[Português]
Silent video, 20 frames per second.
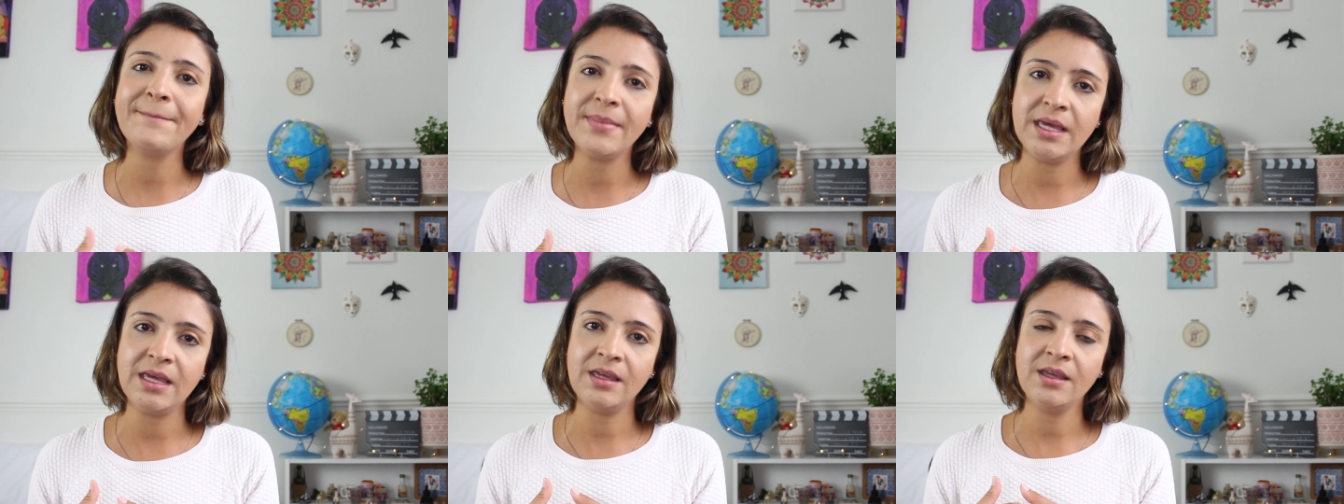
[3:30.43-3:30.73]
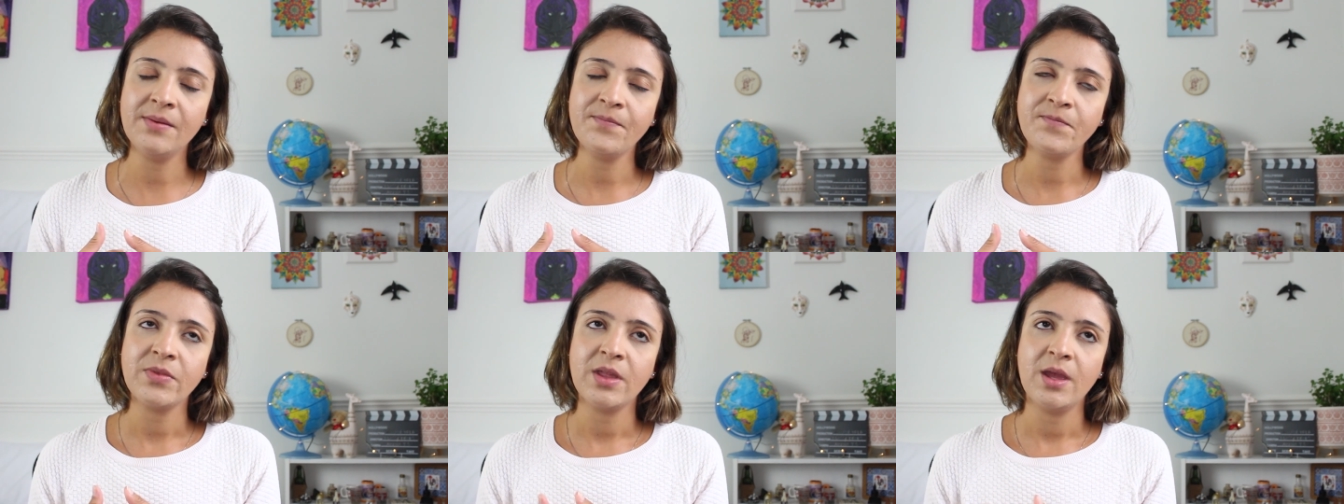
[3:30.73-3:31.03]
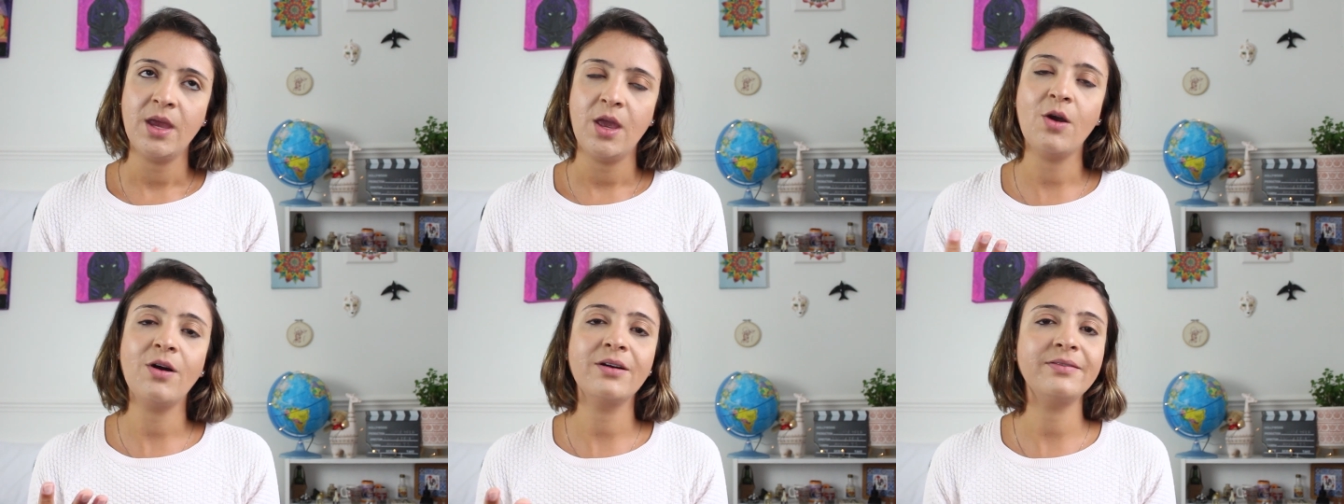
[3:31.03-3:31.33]
mim
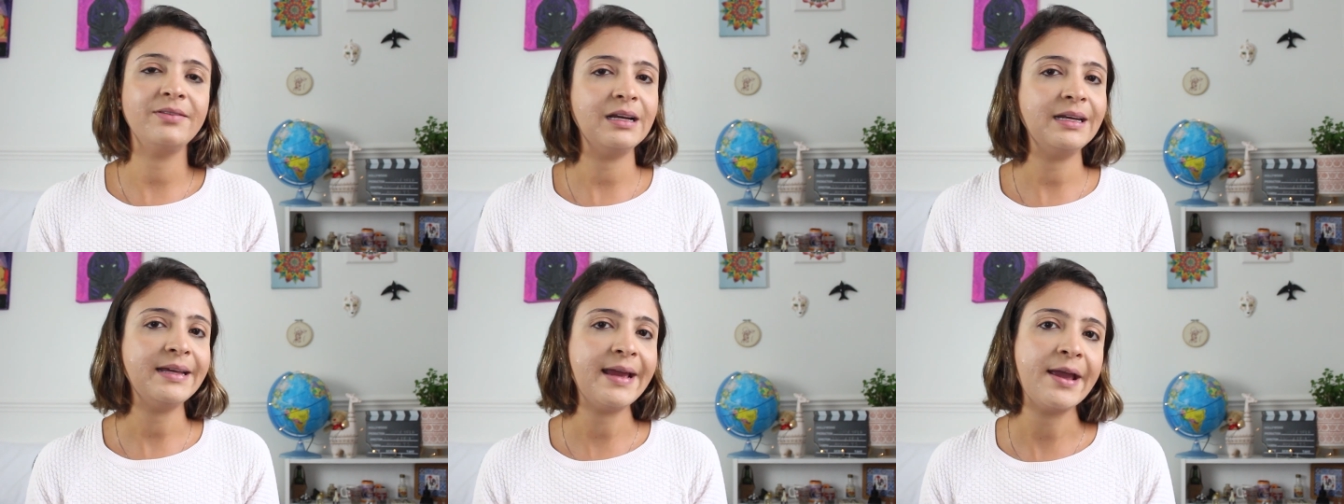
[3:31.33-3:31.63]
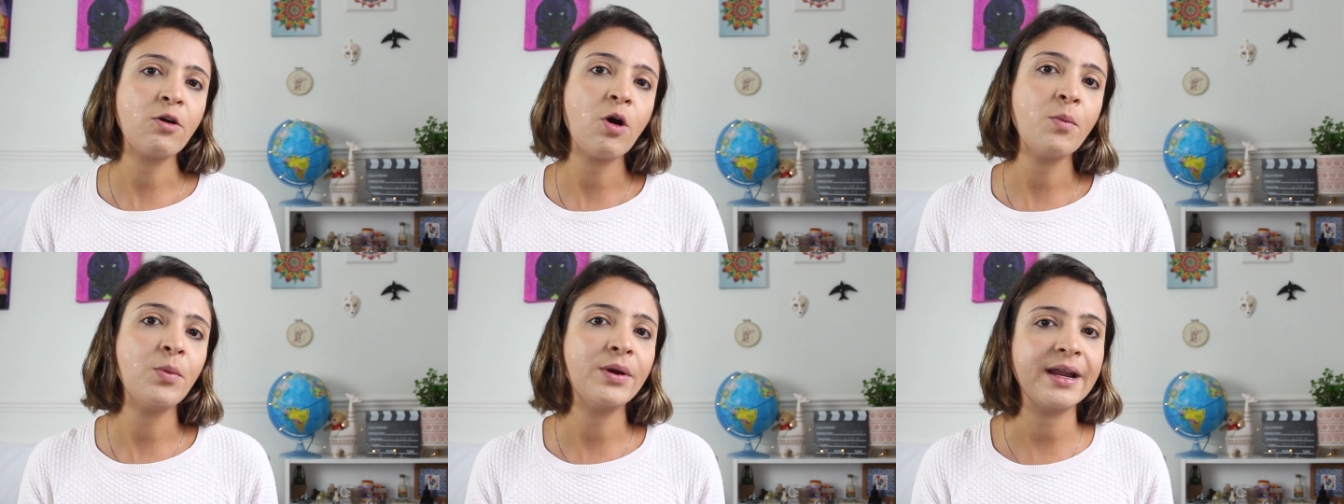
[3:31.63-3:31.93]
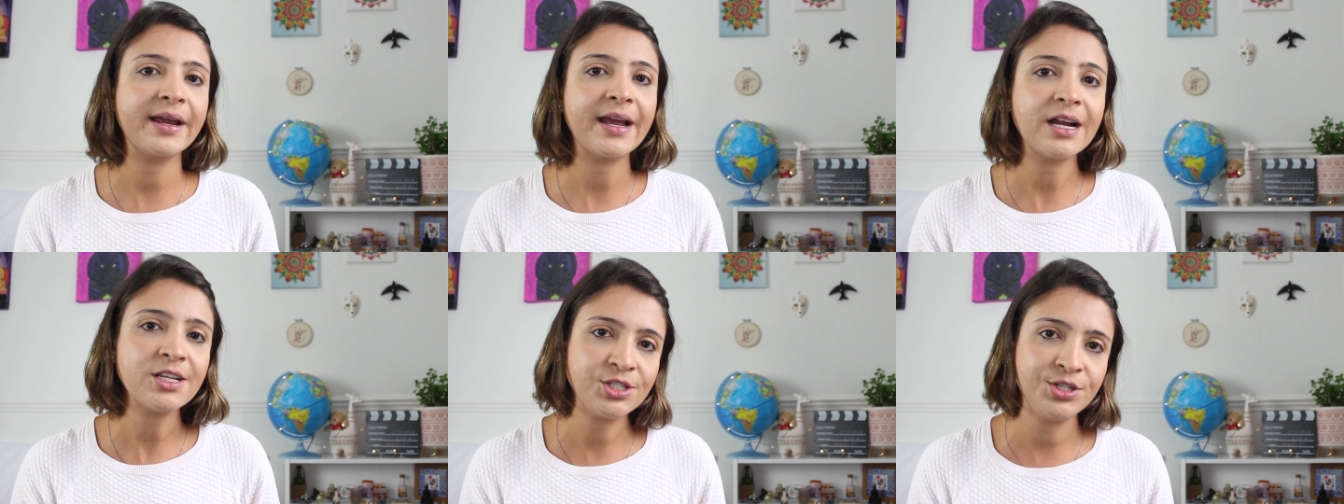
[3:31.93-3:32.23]
eu avaliei como
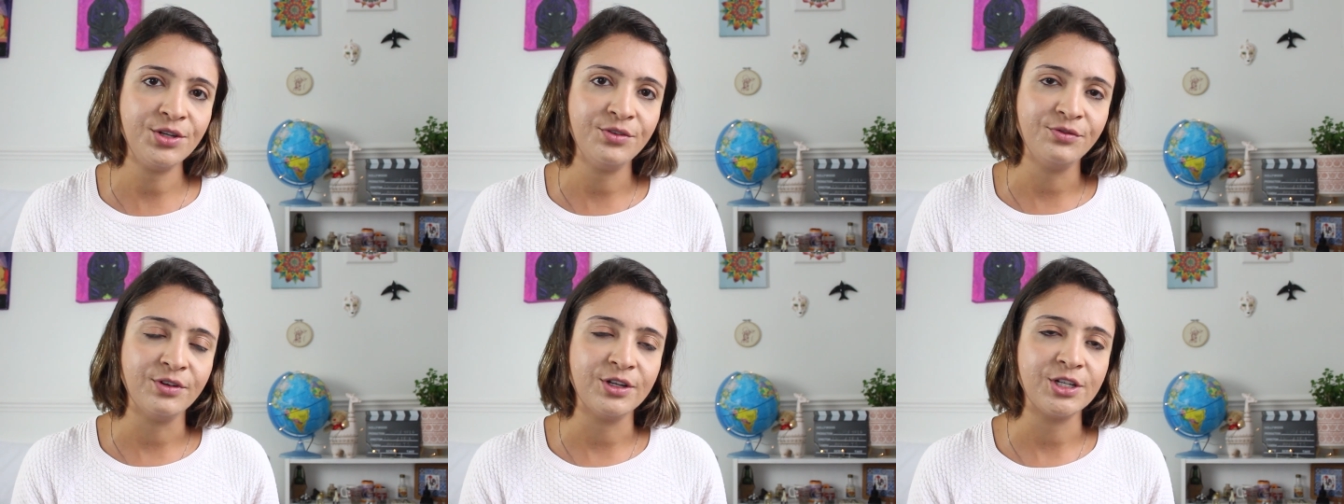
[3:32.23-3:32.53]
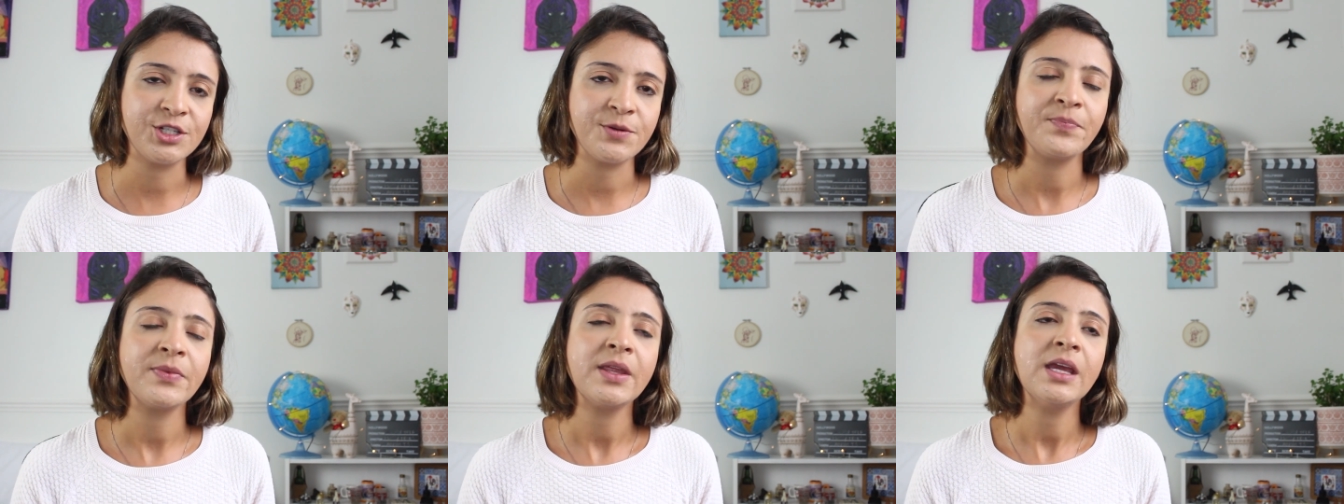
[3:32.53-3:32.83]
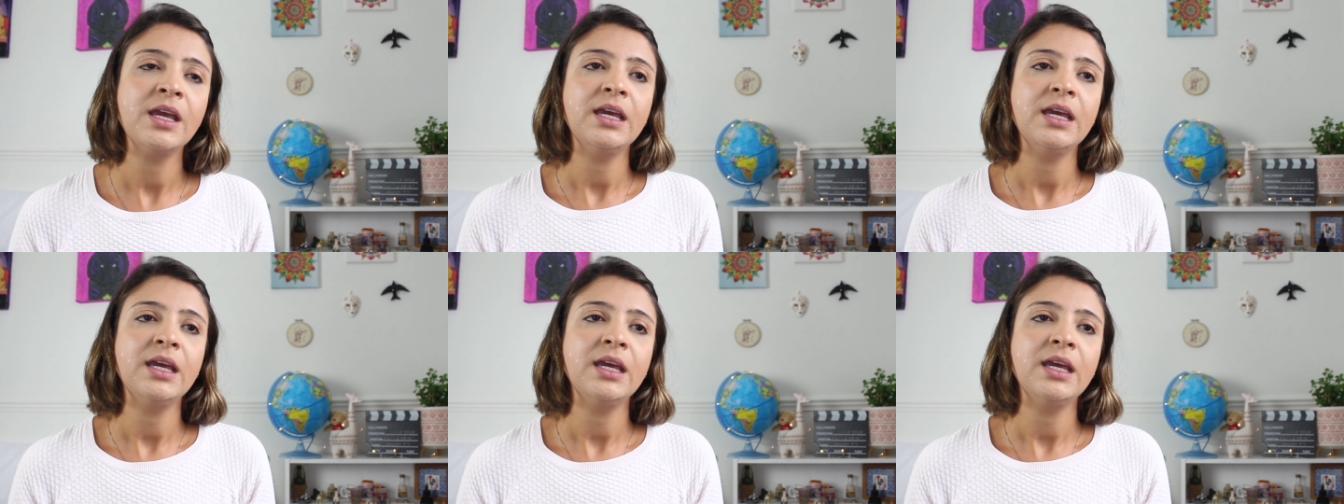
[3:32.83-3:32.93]
negativas.